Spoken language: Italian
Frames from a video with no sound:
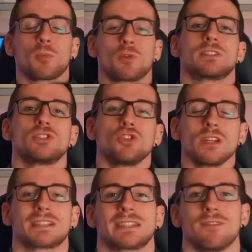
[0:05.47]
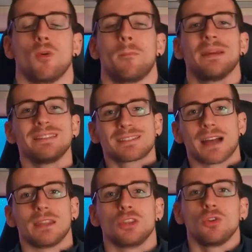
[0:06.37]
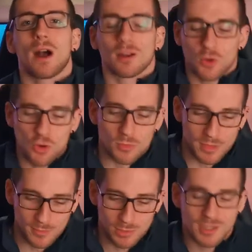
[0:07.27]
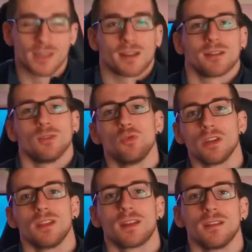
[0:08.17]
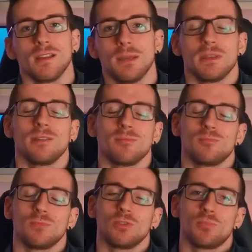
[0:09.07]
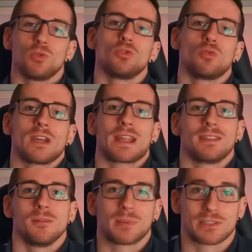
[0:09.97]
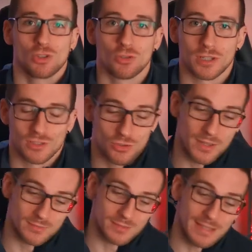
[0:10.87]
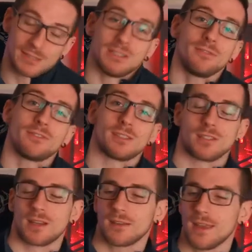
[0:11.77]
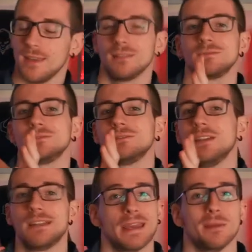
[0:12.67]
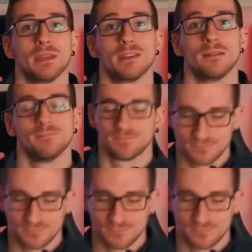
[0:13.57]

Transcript: proprio questi giorni stavo pensando a come poter unire le mie più due grandi passioni, cioè l'attività fisica e il gaming.